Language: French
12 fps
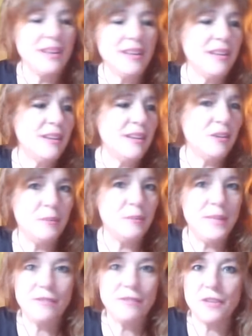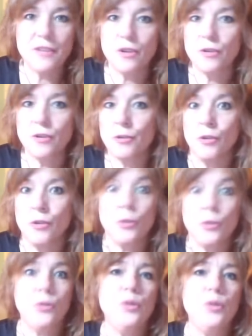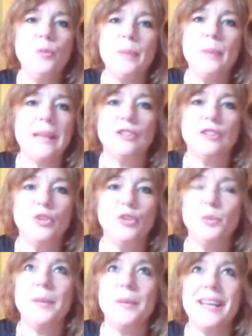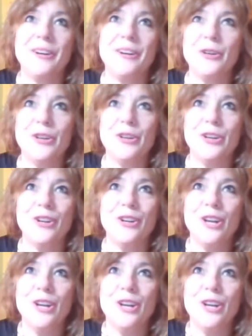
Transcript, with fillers: et euh, Bill fait un, super, super euh,